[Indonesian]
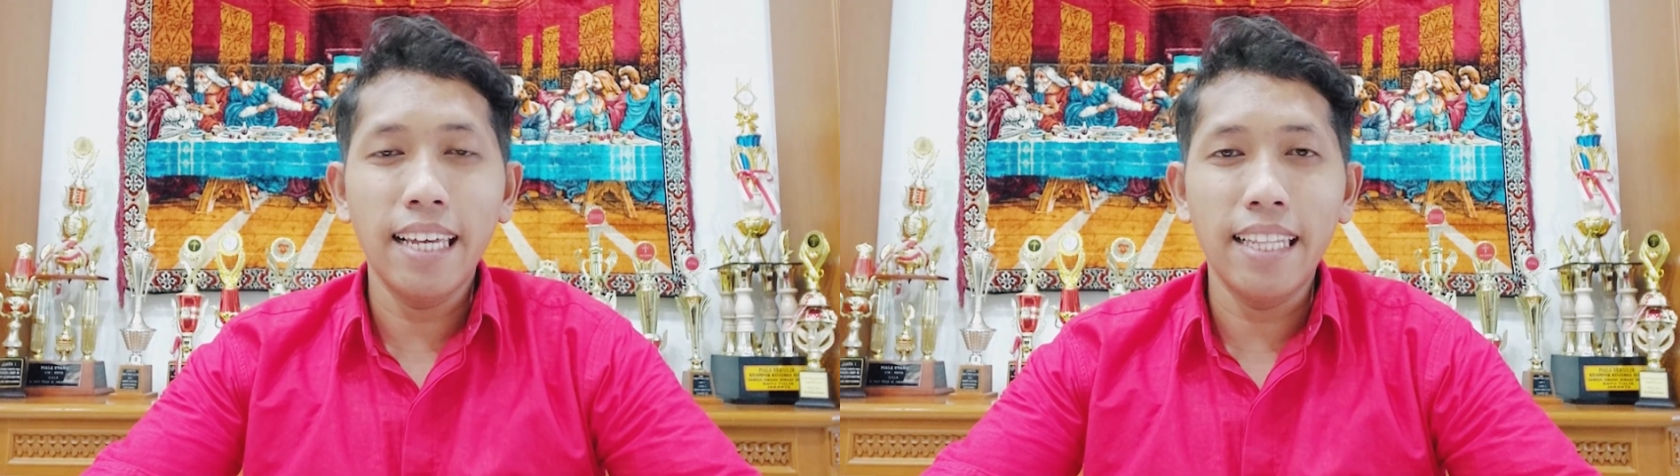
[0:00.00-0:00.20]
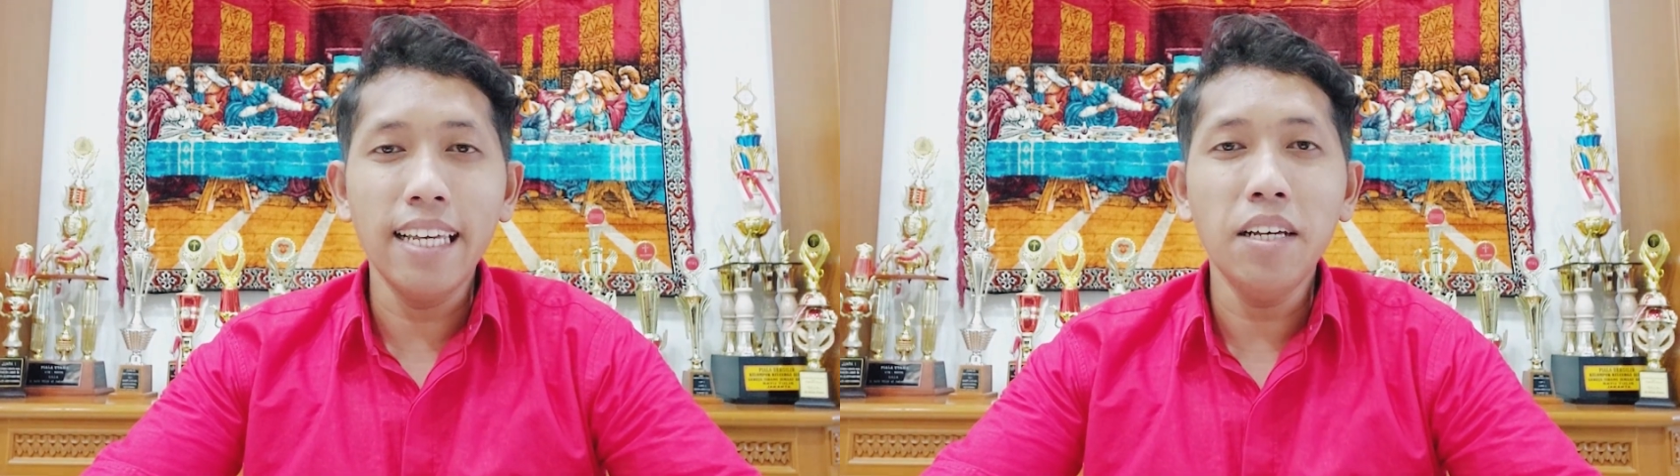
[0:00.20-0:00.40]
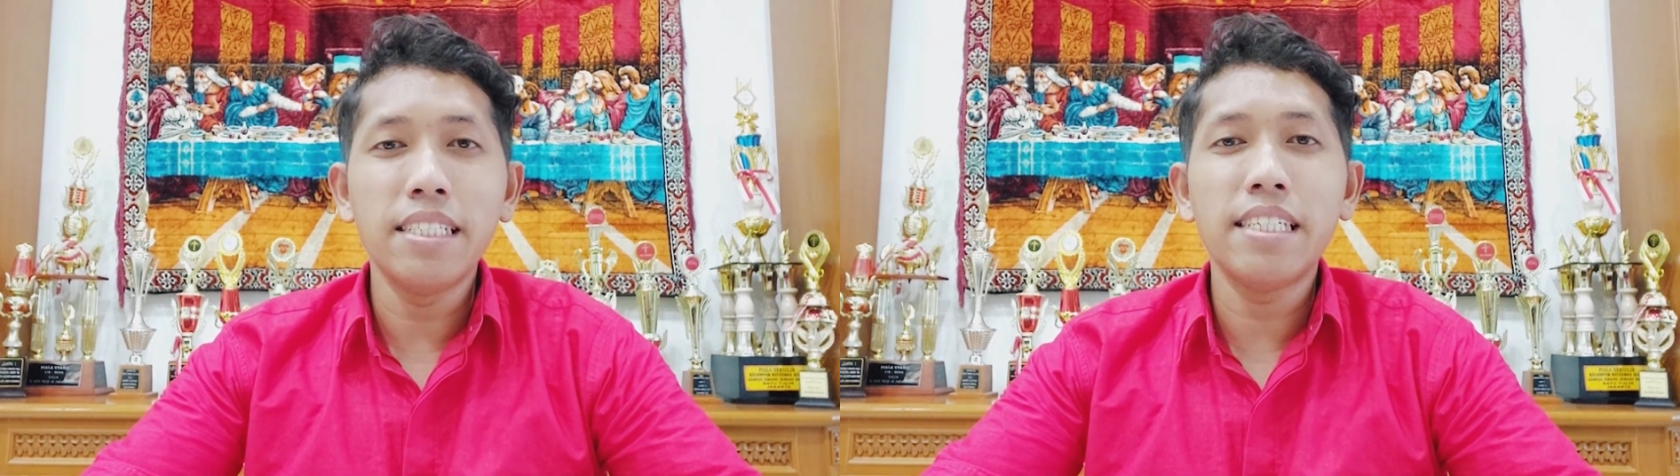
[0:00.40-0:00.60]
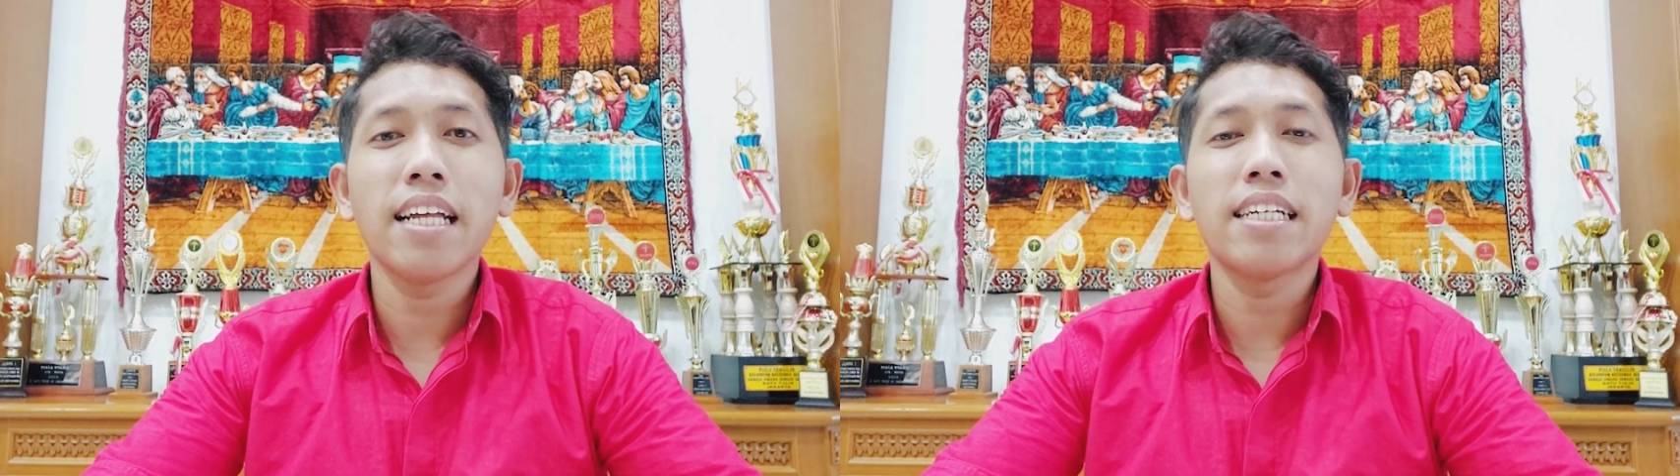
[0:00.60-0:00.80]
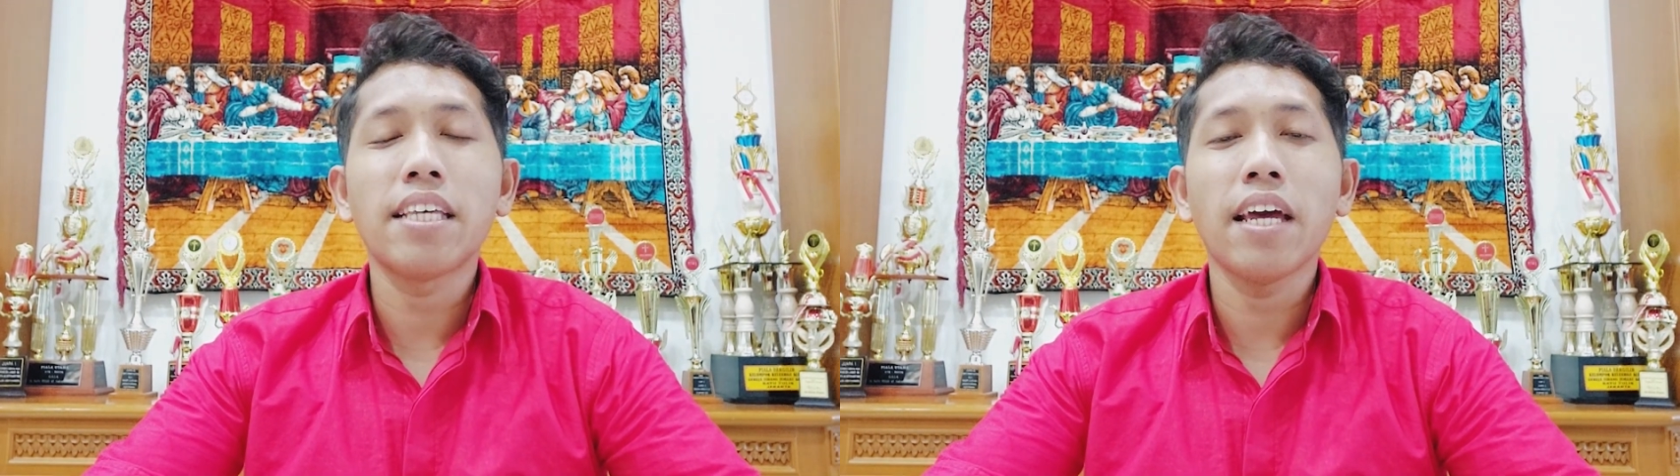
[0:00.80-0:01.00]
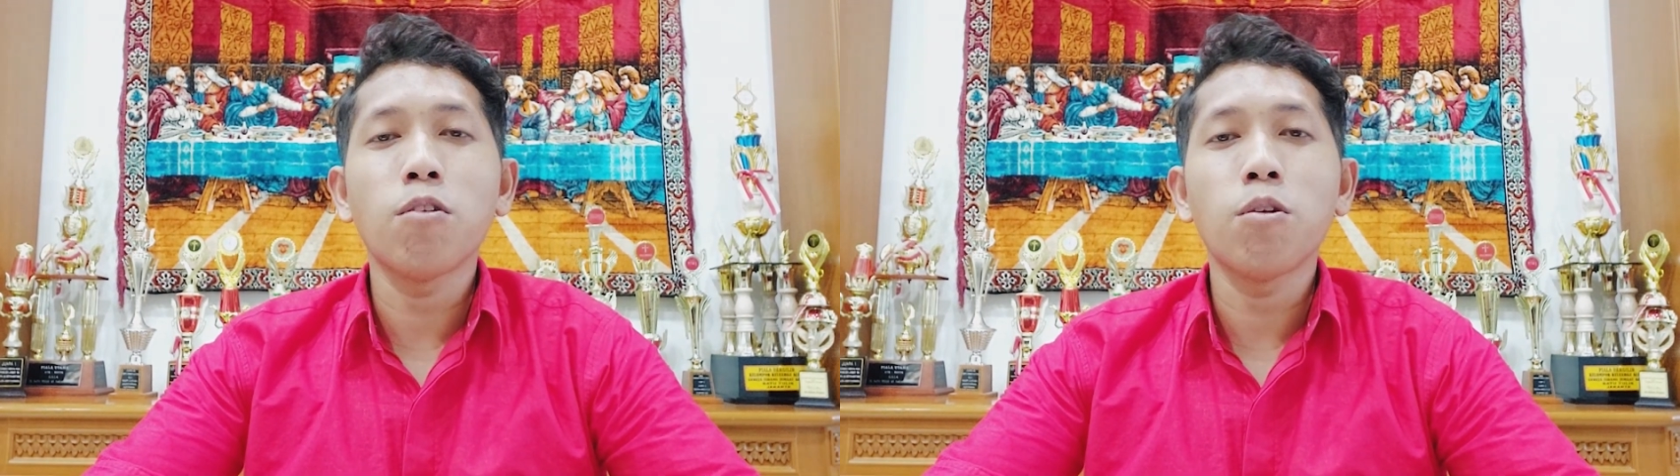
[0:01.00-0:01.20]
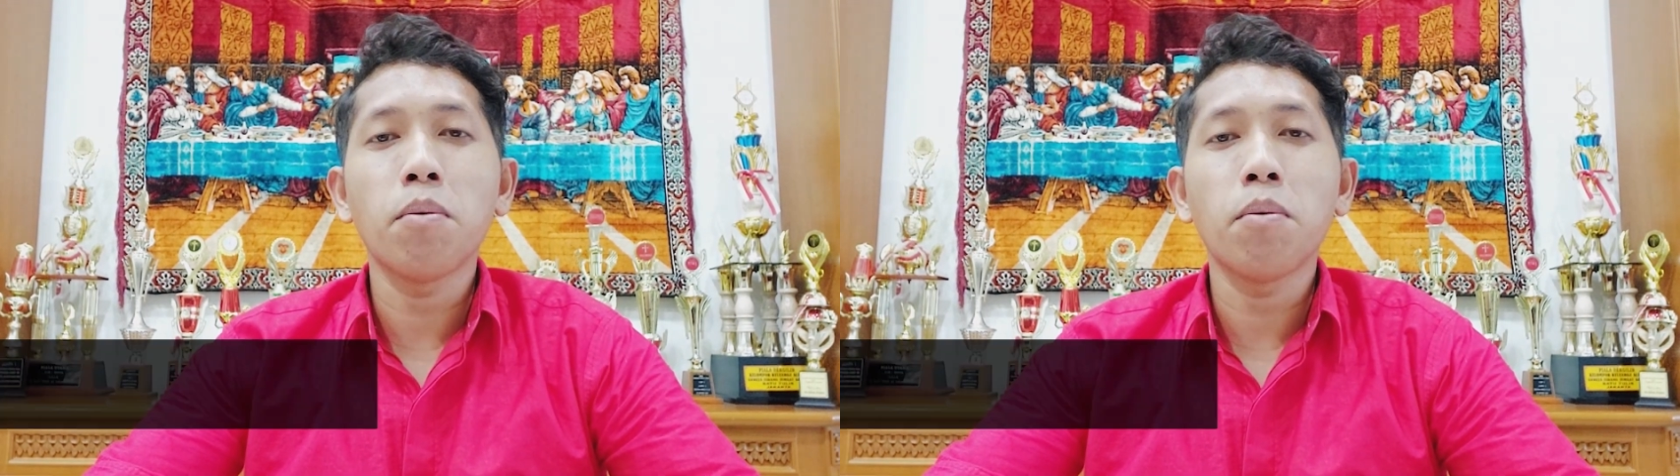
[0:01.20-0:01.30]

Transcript: ini Izinkan saya untuk